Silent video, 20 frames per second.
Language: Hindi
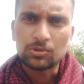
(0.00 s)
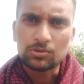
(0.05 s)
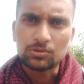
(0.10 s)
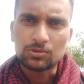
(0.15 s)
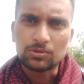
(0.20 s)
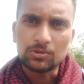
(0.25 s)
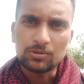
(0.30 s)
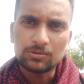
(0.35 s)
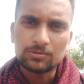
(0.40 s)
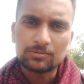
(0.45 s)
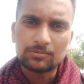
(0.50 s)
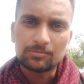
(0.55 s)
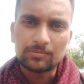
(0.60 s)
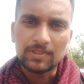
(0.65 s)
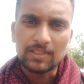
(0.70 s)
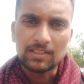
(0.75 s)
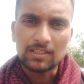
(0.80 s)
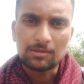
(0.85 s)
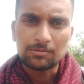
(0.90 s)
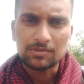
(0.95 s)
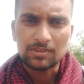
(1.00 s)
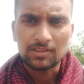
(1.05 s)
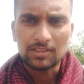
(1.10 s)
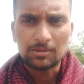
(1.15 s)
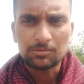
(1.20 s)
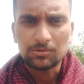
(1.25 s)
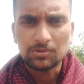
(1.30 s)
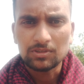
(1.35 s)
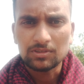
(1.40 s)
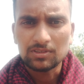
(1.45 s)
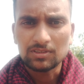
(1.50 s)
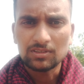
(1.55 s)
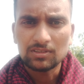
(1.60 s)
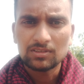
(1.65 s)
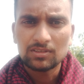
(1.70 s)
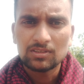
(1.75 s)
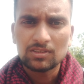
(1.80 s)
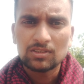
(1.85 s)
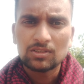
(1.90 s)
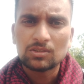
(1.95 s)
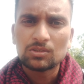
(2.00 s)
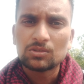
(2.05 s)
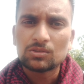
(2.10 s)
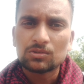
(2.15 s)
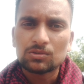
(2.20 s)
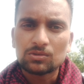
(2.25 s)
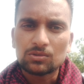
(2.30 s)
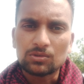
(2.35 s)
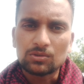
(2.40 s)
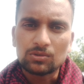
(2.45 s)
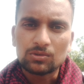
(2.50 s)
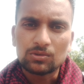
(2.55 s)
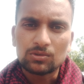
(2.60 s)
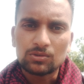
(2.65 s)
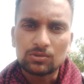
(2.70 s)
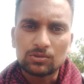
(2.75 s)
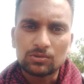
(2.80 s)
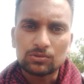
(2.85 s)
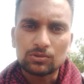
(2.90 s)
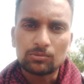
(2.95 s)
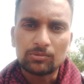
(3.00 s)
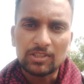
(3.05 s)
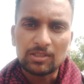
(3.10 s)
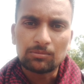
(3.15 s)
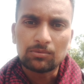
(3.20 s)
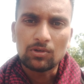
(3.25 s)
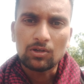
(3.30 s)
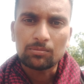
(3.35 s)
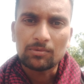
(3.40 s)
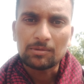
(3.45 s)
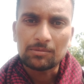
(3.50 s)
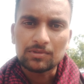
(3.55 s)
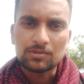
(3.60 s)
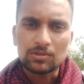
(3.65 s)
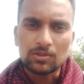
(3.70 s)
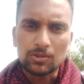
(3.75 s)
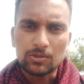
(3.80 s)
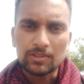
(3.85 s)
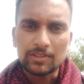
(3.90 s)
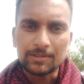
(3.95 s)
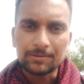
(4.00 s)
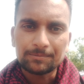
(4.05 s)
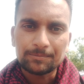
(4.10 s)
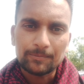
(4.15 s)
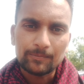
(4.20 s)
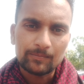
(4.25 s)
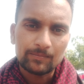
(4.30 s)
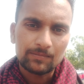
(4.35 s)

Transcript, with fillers: दोस्तों मेरा नाम सद्दाम कुरेशी तो दोस्तों मेरे ब्लॉग में आपका स्वागत है